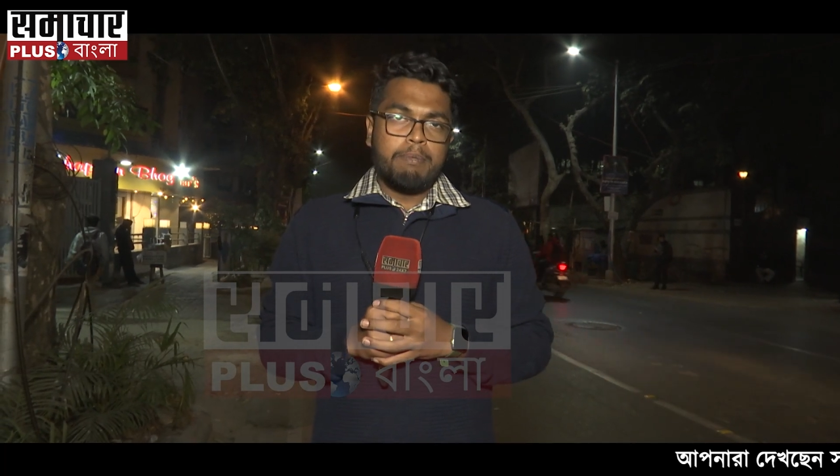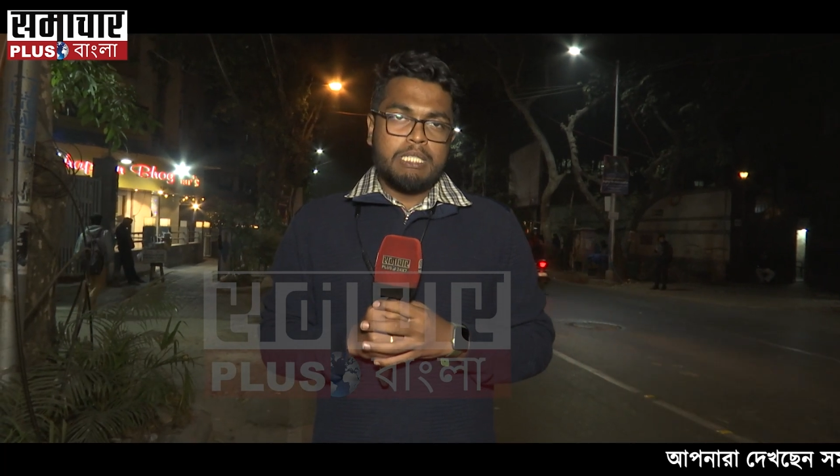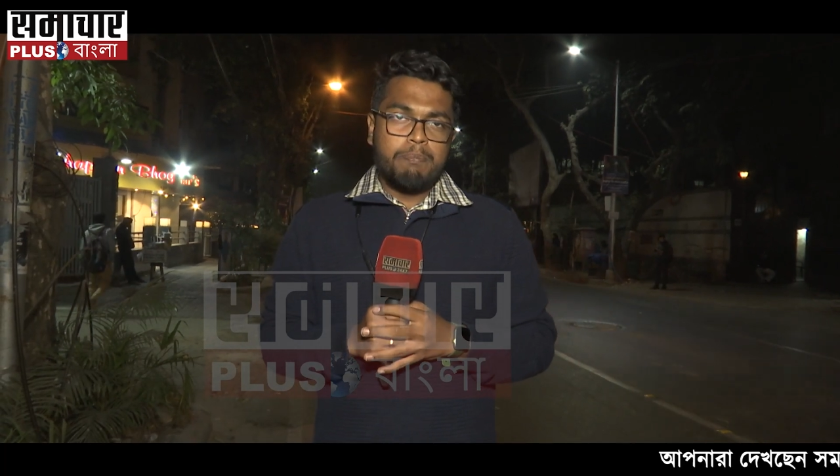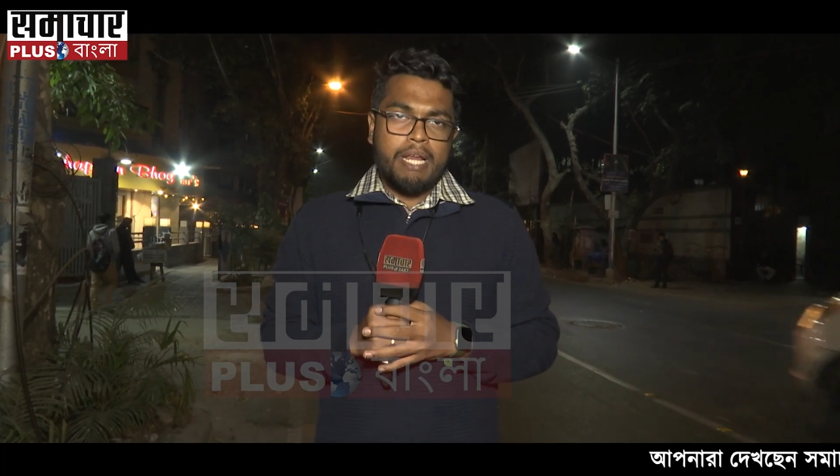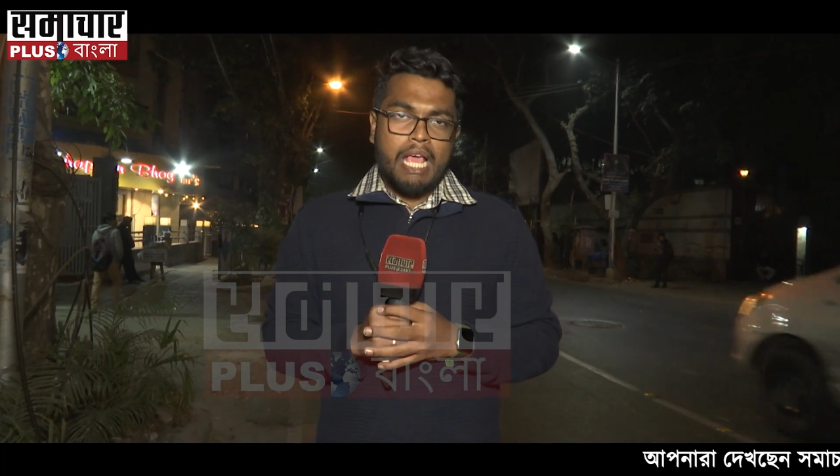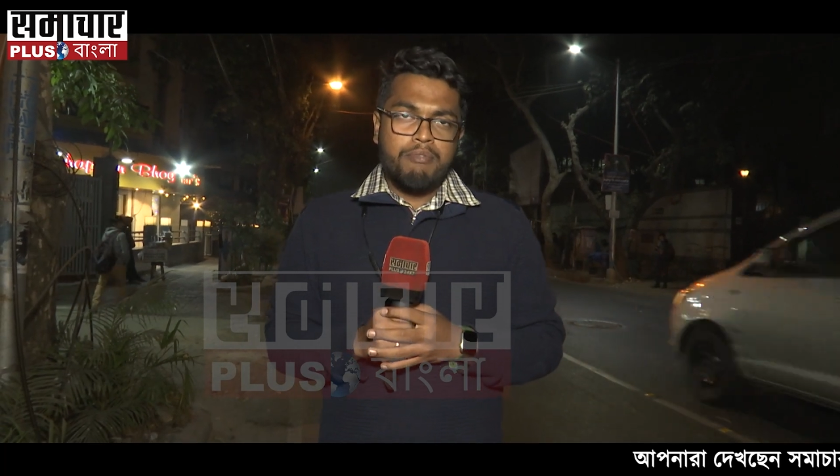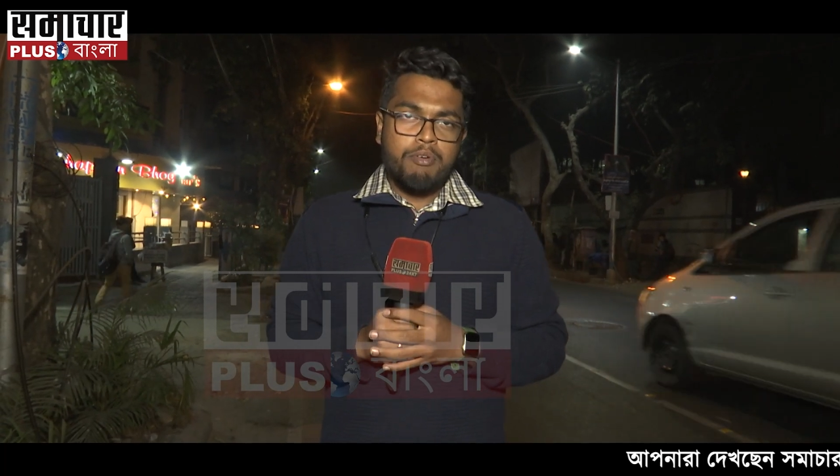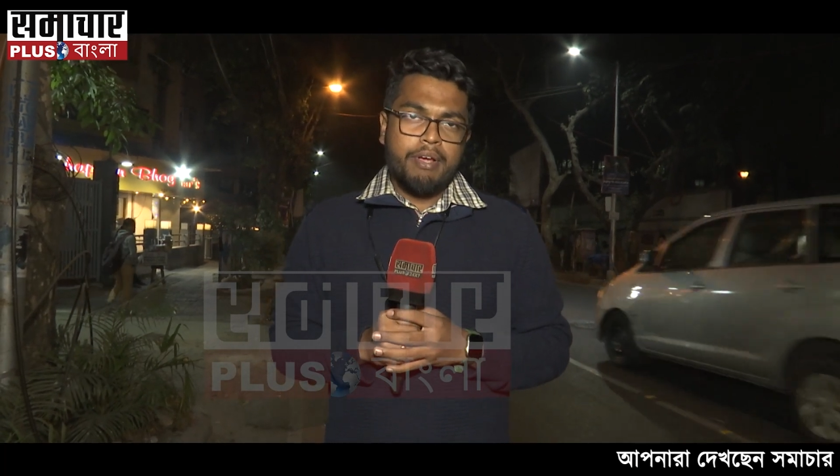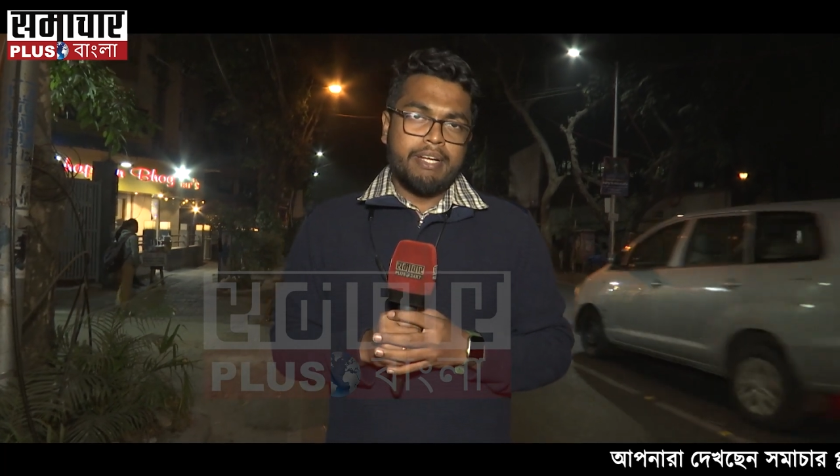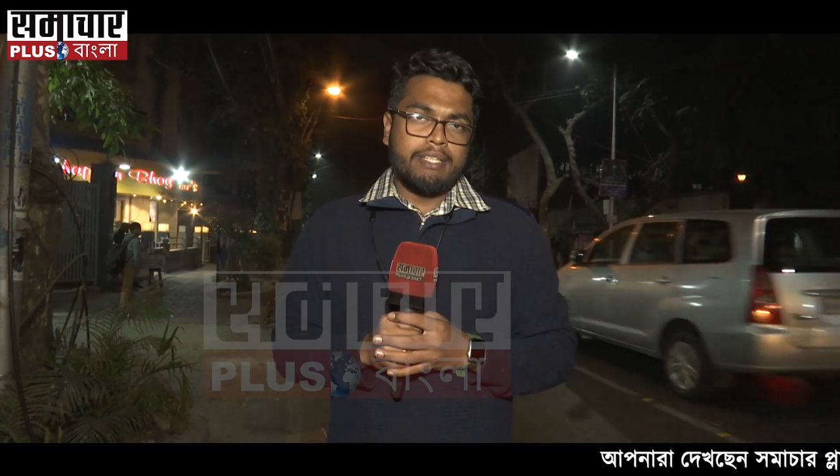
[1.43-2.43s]
বিজেপির
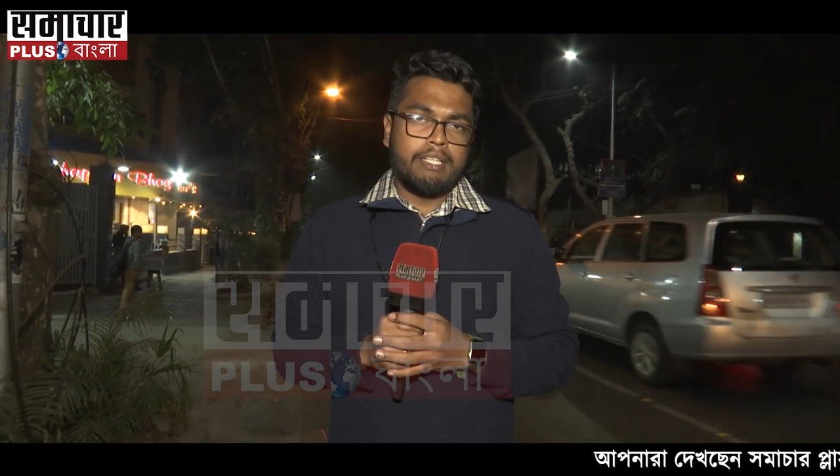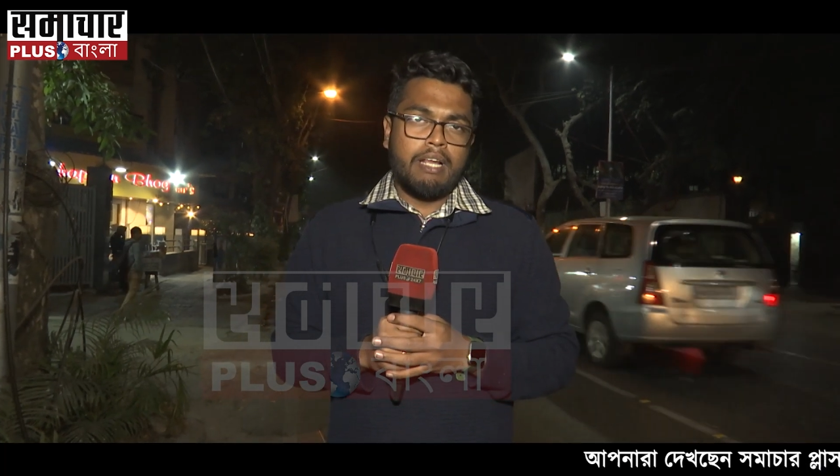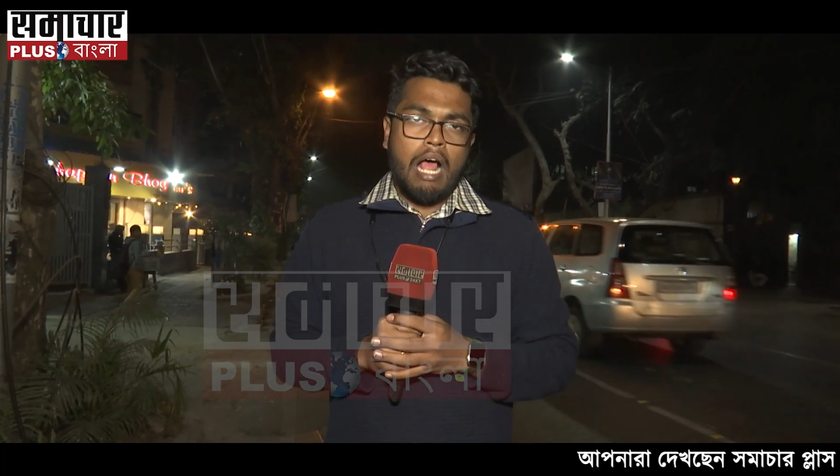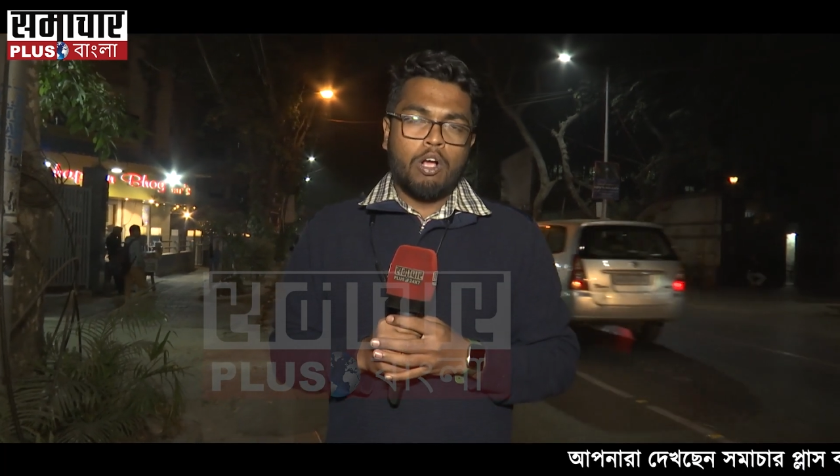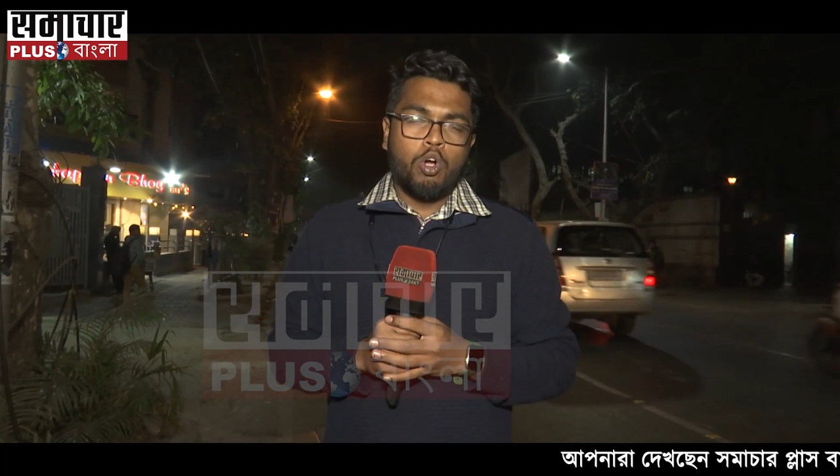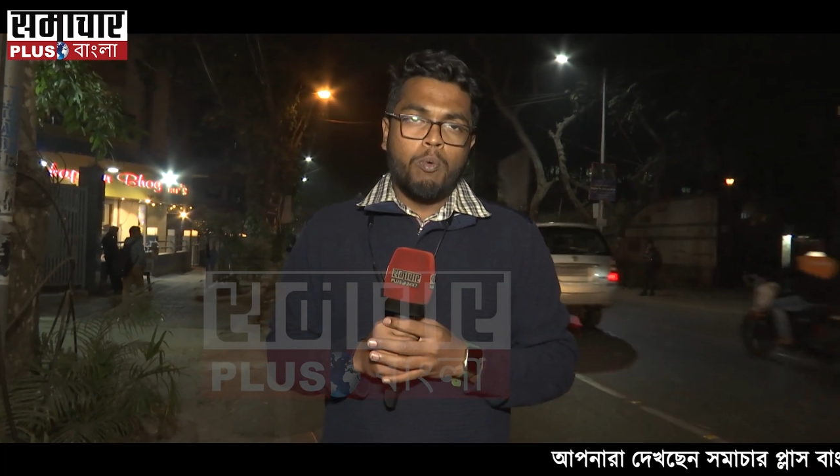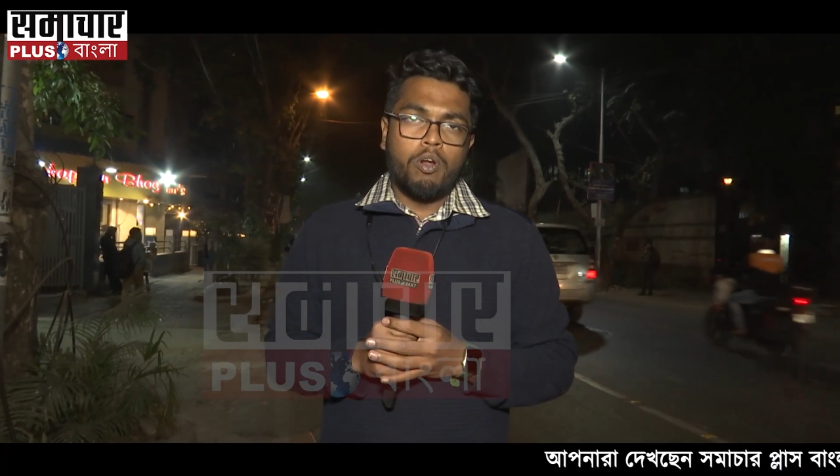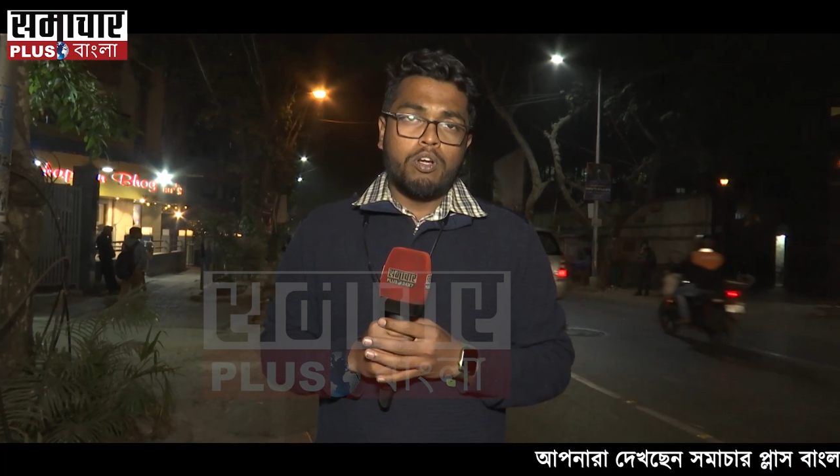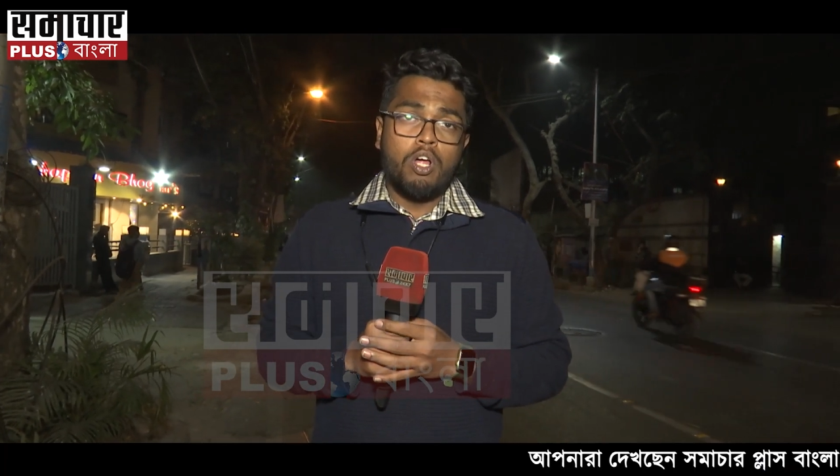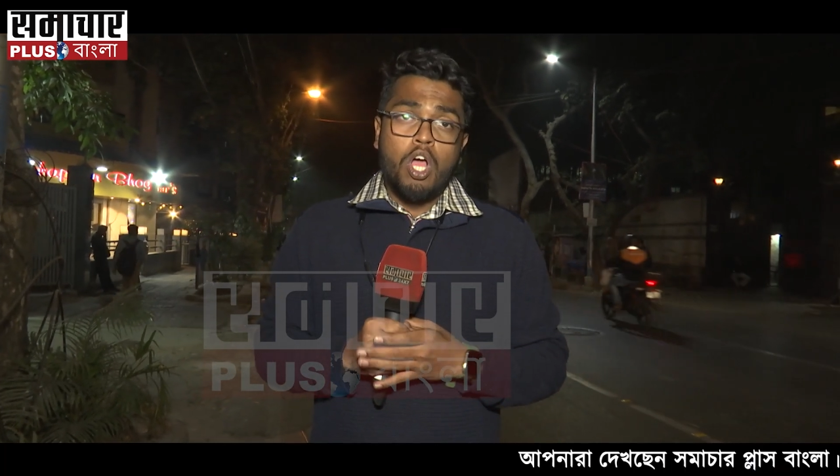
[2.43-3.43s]
হেভিওয়েট নেতাদের আগমন